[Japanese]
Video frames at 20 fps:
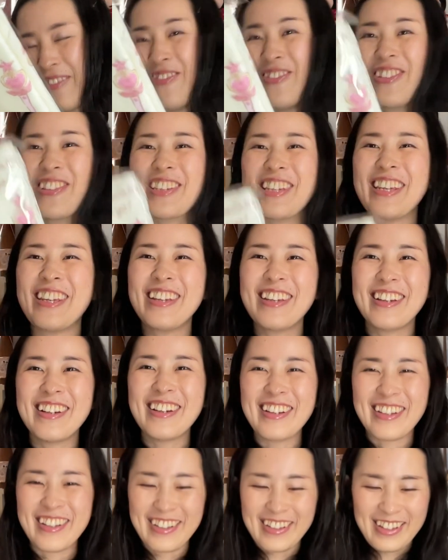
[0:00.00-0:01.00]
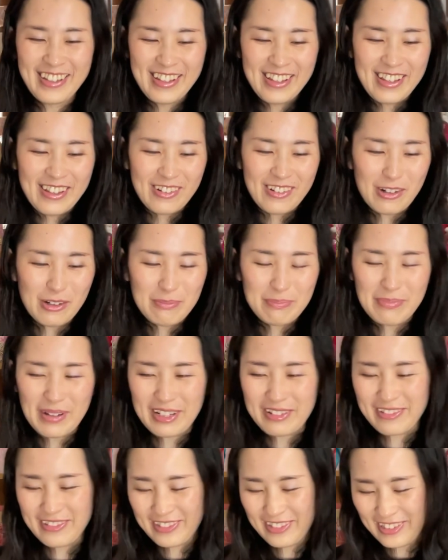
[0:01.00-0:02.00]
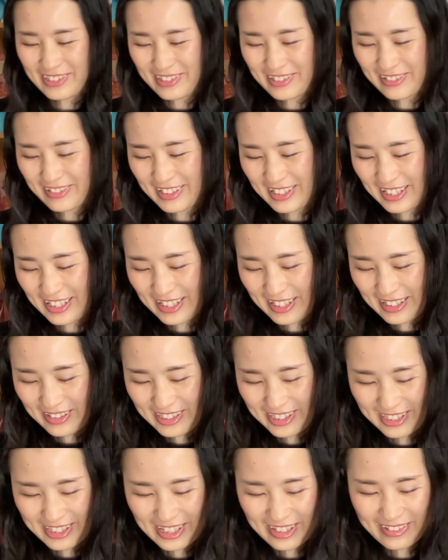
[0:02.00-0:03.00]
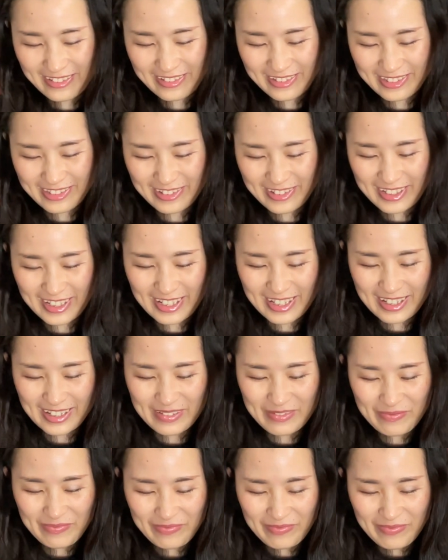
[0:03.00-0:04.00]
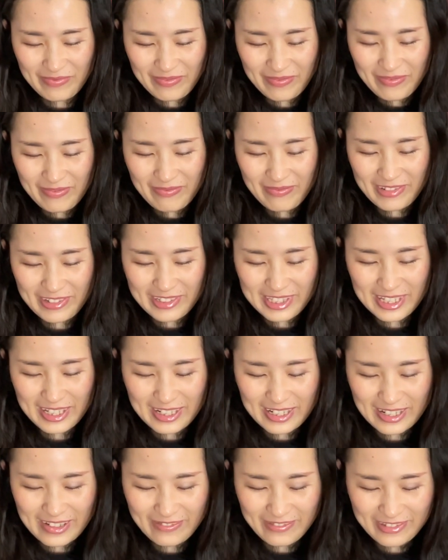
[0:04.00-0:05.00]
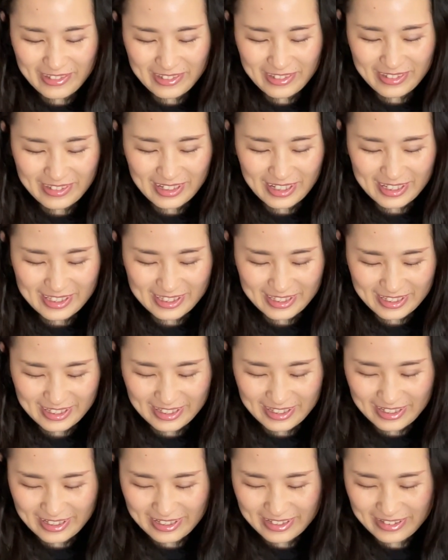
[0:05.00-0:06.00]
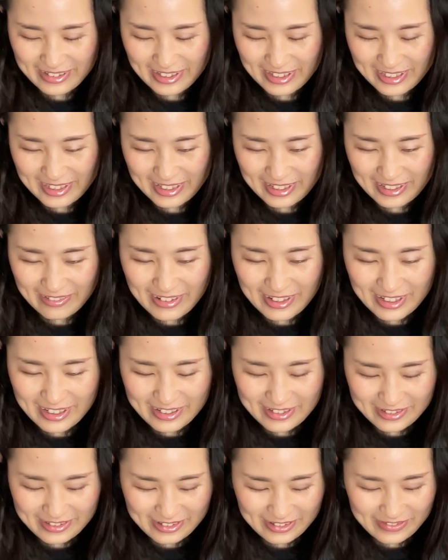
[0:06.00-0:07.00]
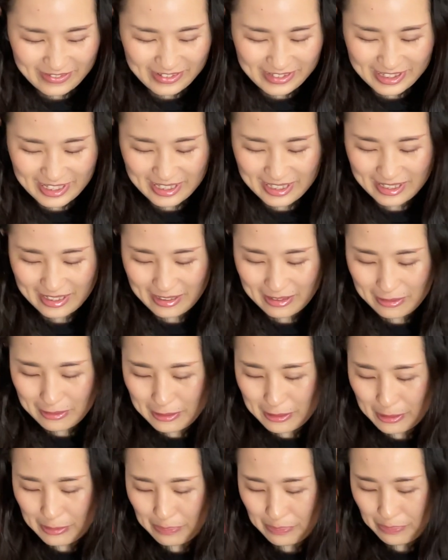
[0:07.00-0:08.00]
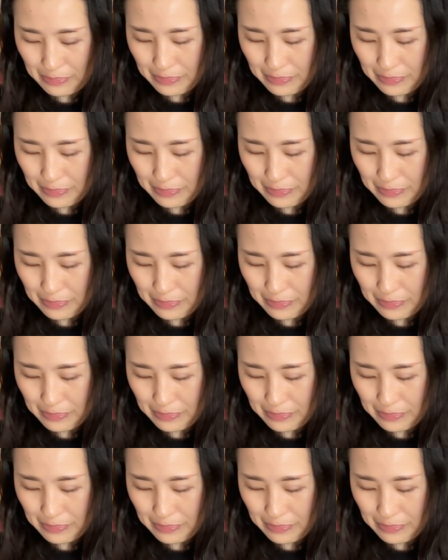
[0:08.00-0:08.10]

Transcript: 武器コンパクトとかスティックとかもうセーラームーンが好きな人やったらわかると思うんですけど